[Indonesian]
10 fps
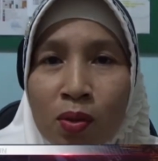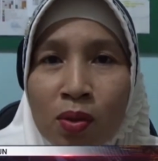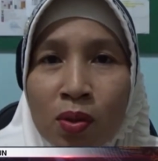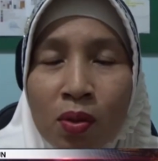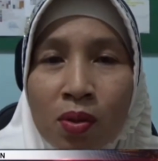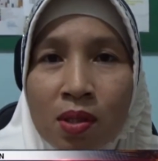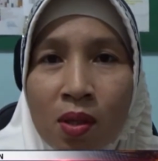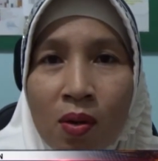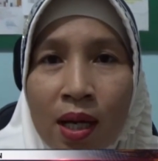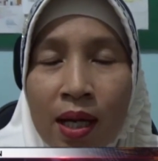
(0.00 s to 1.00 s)
untuk
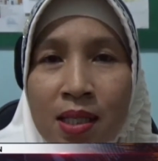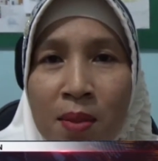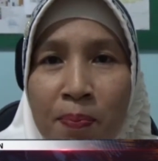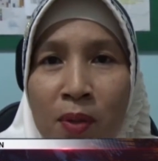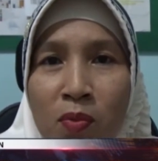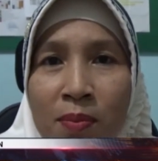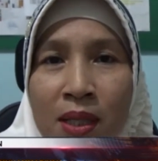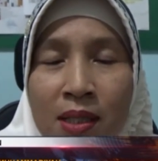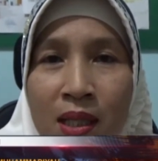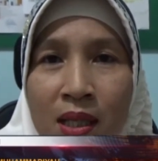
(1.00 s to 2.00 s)
sekolah SMP
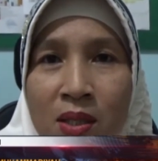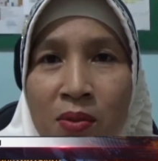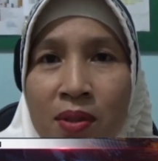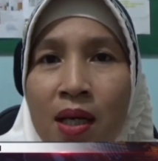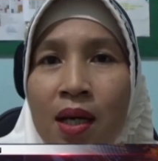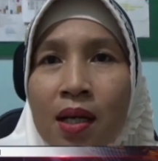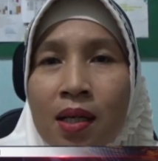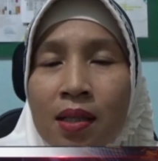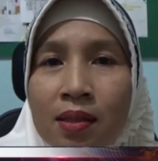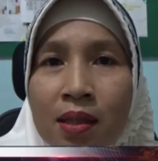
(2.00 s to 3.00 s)
Muhammadiyah sudah
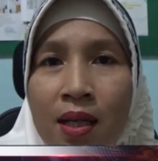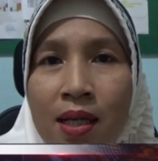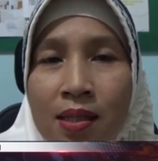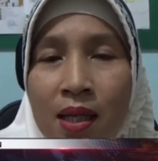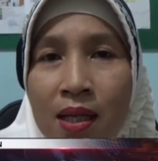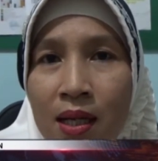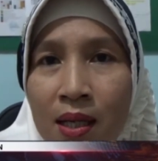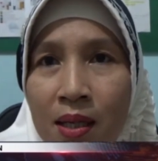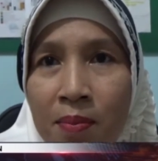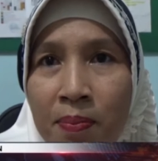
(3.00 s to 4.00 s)

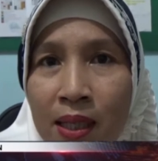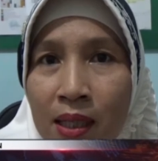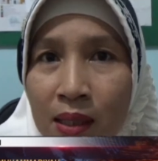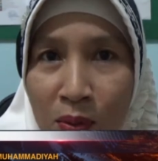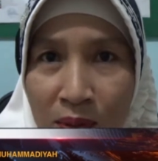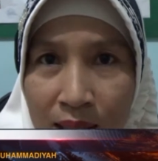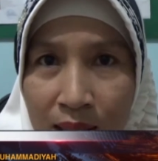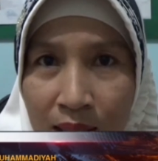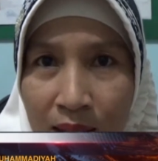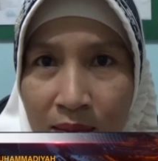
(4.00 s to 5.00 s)
terlaksana pada tahun
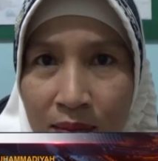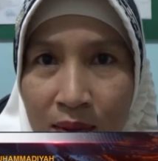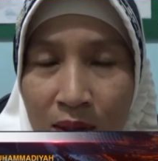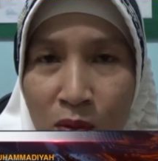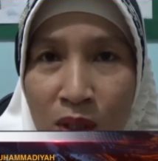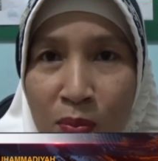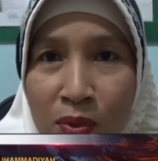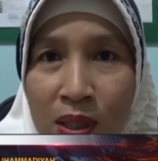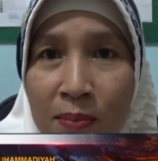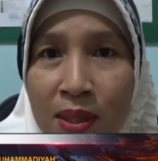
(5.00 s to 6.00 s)
ajaran
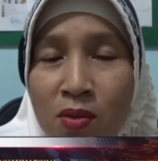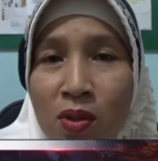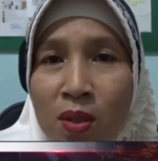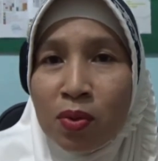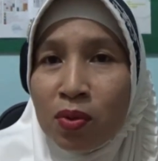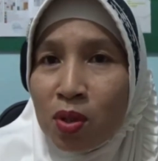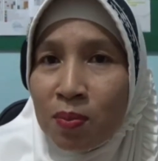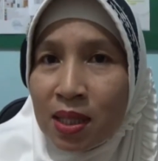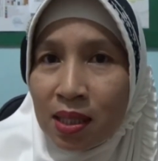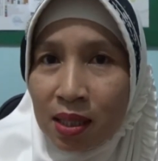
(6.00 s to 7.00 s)

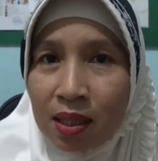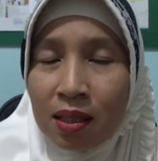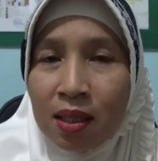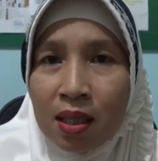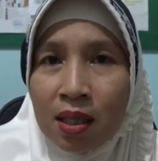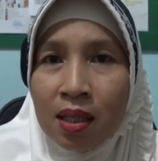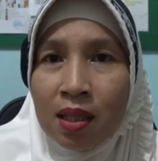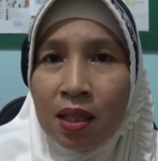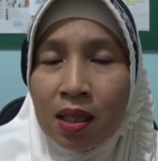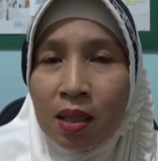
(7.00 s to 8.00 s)
2016-2017 ini
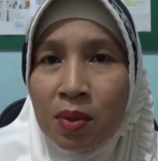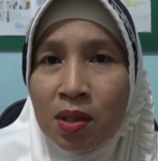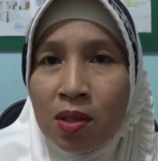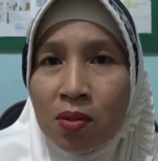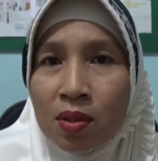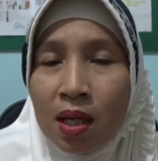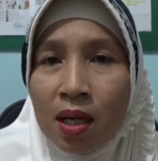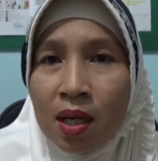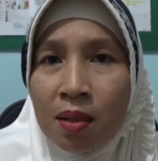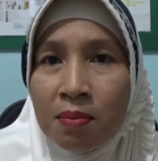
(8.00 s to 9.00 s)
dan kami
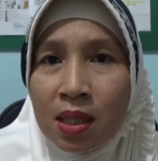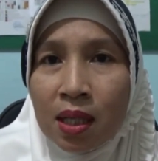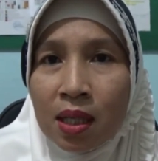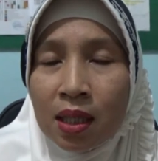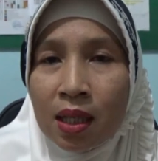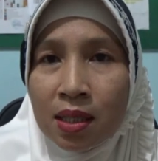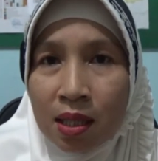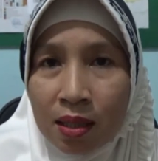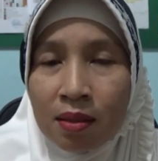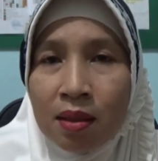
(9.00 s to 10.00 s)
sudah
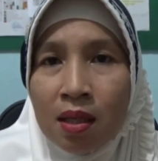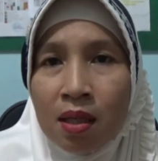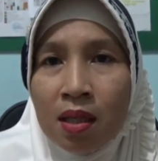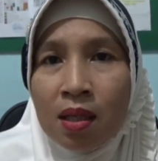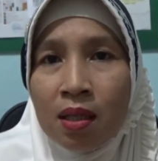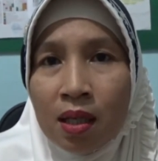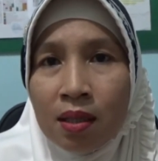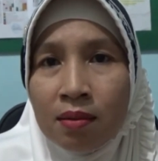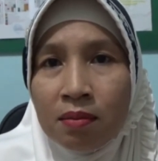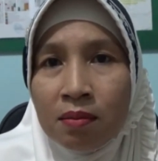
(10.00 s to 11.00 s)
menjalankannya
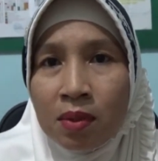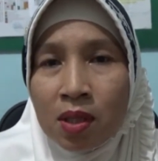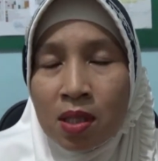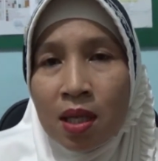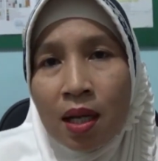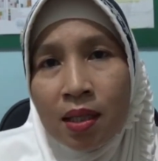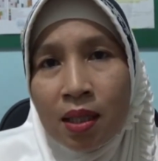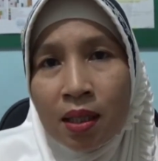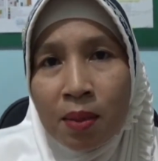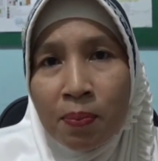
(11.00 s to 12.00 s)
dan sejalan
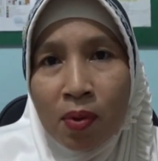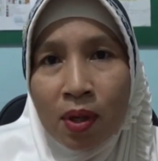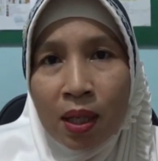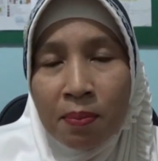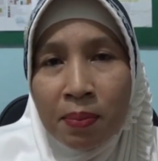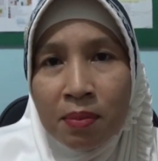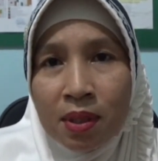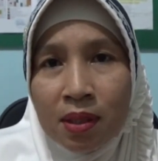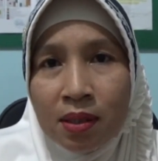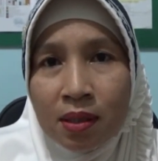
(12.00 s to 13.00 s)
dengan program
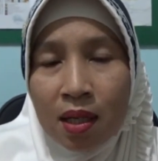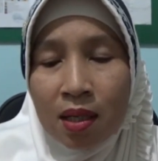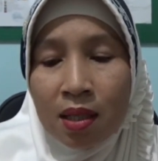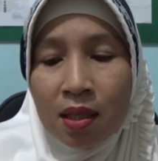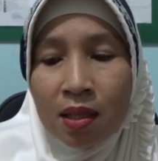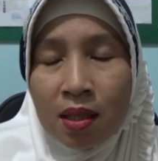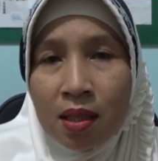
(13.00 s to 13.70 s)
pemerintah